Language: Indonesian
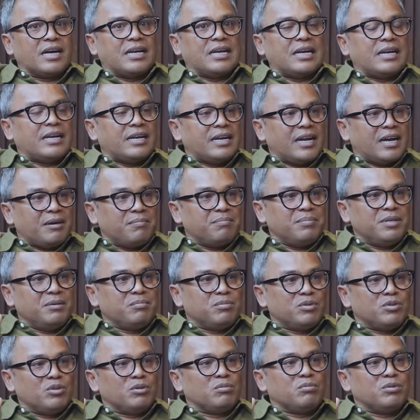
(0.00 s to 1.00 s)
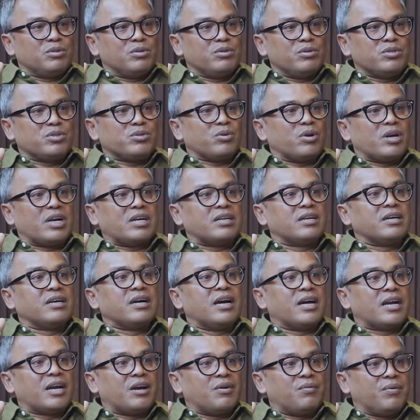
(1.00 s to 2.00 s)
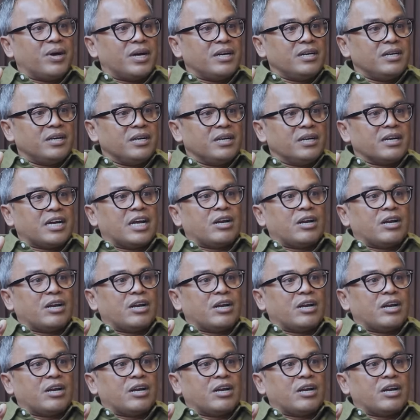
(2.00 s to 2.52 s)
Karena Nabi betul-betul seorang negarawan.